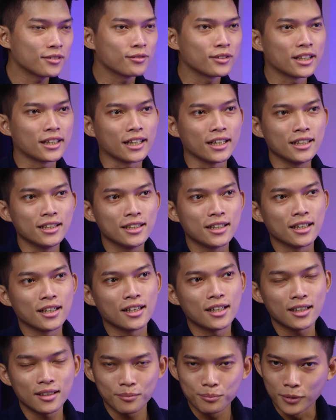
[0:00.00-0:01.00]
Và nãy
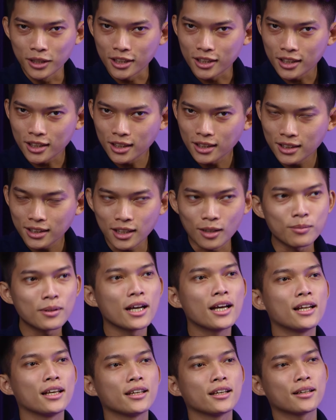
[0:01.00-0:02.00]
giờ mình thống
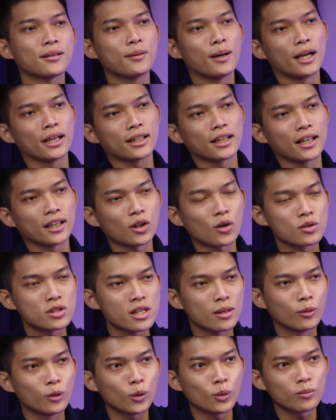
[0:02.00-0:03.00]
kê lại cho các bạn nè, con
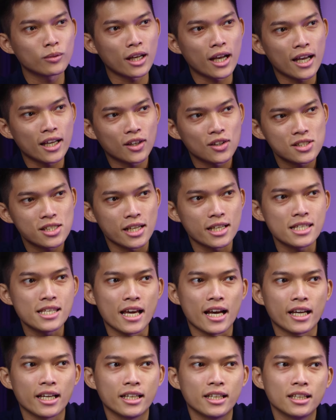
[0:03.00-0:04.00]
xê pê u chúng ta nó sẽ
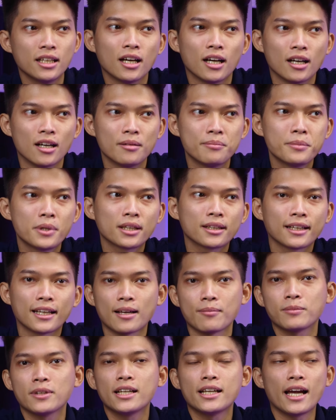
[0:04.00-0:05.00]
chạy ở mức
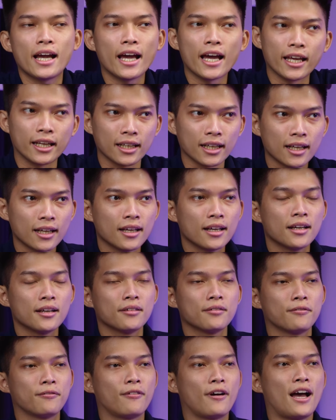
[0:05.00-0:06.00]
năm gi ga bai
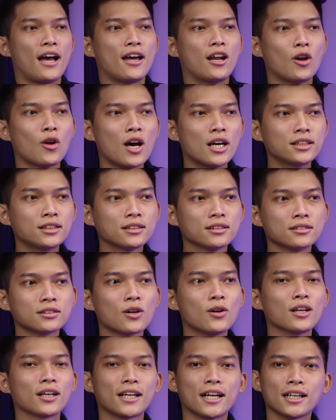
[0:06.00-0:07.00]
và load tương
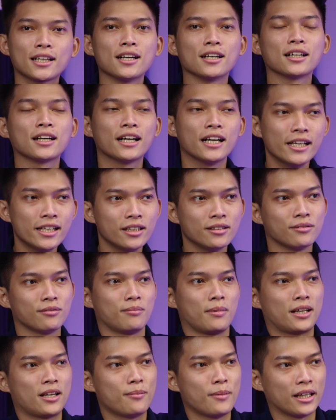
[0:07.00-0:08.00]
đối là căng cực khi
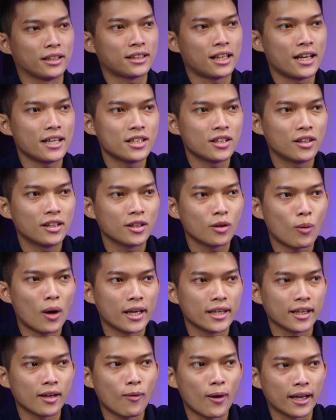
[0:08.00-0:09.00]
mà các bạn thấy nó đi qua
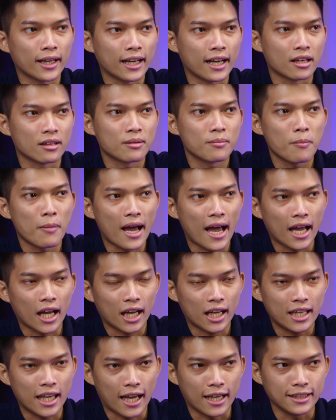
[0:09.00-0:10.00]
những cái hoạt cảnh mà
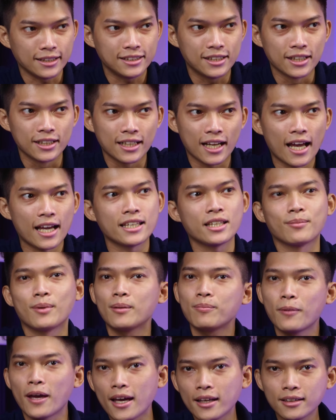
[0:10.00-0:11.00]
chạy trên hai trăm
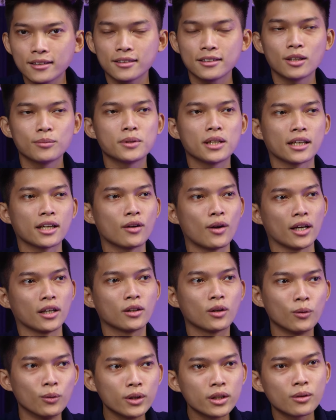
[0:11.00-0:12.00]
ép pê ét giống như là cái đoạn
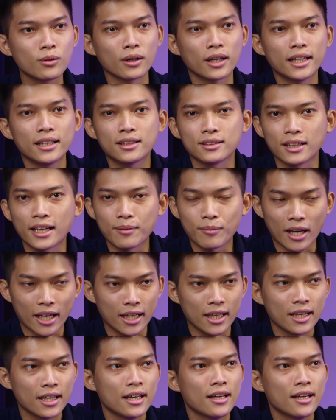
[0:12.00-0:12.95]
cuối của cái tựa game này.